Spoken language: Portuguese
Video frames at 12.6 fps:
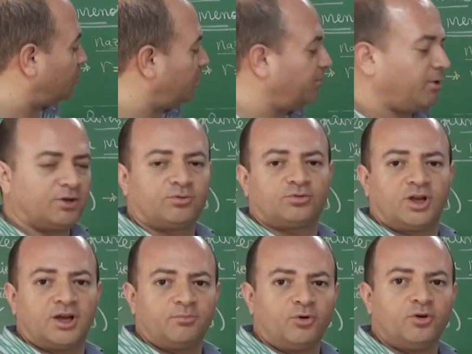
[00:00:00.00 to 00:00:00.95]
o primeiro
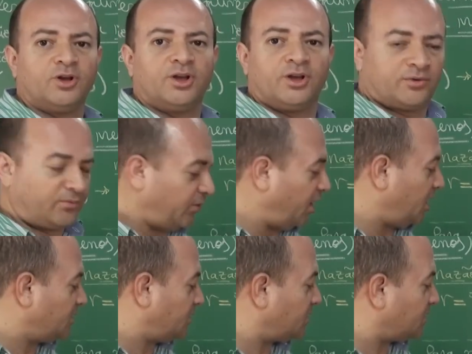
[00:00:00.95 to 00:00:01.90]
termo
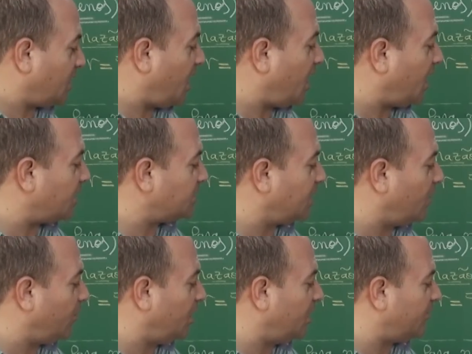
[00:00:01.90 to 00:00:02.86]
vezes a
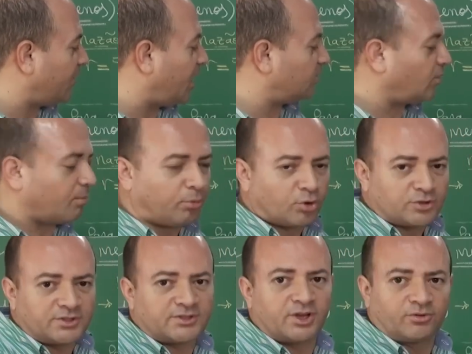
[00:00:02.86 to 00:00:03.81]
razão elevado à
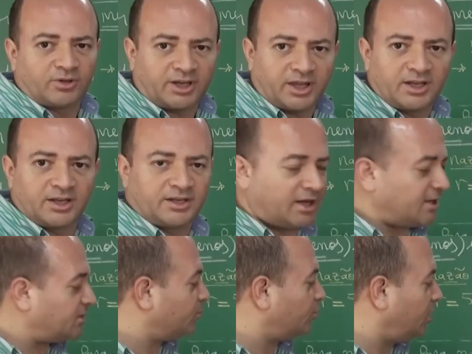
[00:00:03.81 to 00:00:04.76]
posição daquele
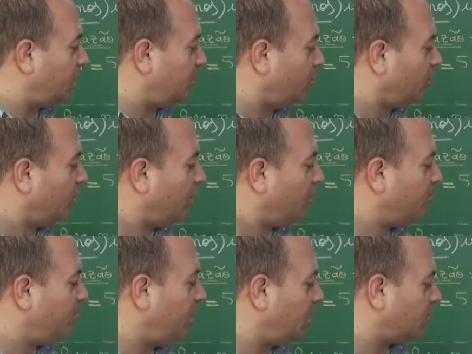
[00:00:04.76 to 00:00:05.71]
enésimo termo,
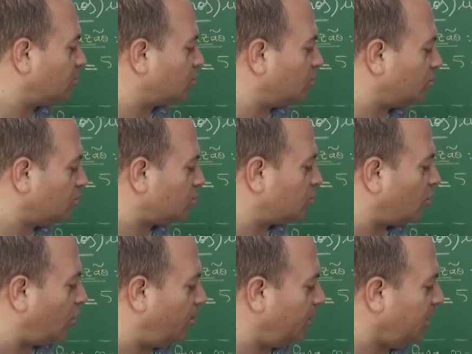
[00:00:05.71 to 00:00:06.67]
menos 1
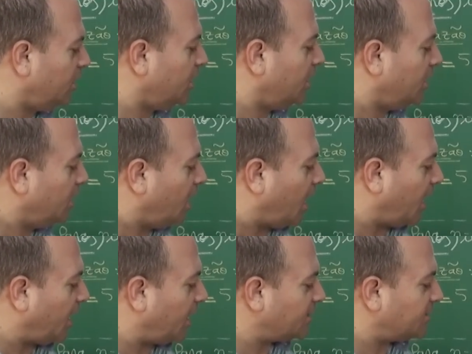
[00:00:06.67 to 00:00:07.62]
sobre
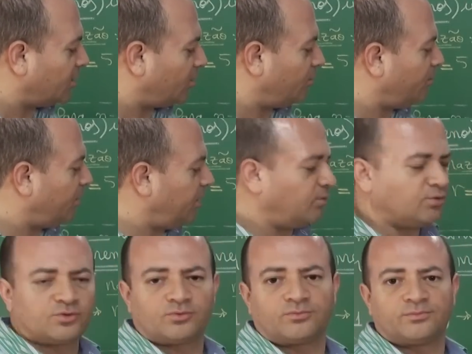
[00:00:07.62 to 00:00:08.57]
a razão
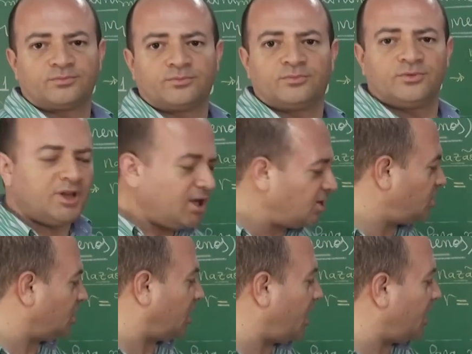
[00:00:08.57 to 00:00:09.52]
menos 1.
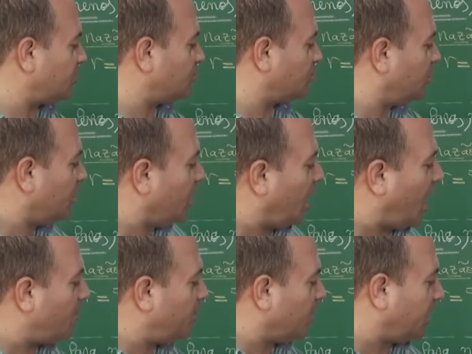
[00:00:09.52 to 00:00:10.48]
Neste caso,
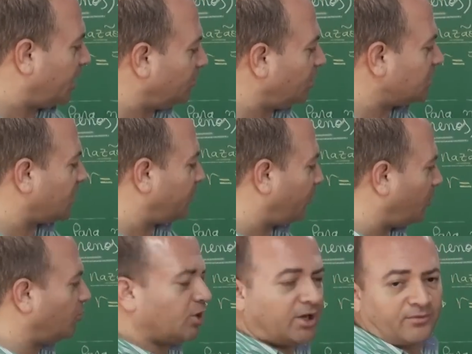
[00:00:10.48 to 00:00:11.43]
aplicando essa
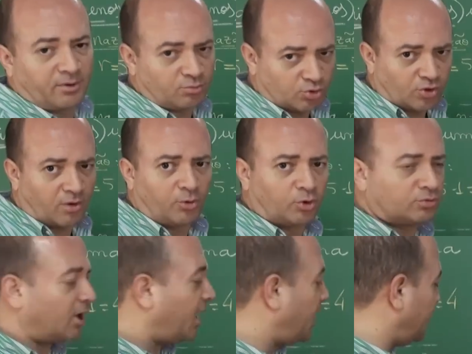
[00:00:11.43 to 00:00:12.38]
formulinha, vamos só
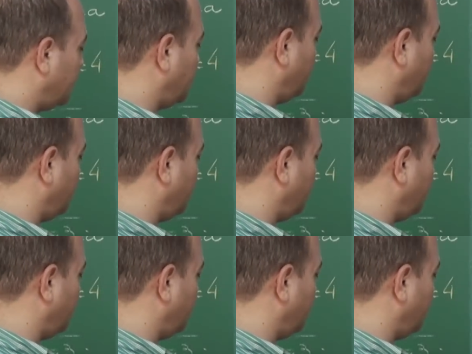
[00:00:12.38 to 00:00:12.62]
montar e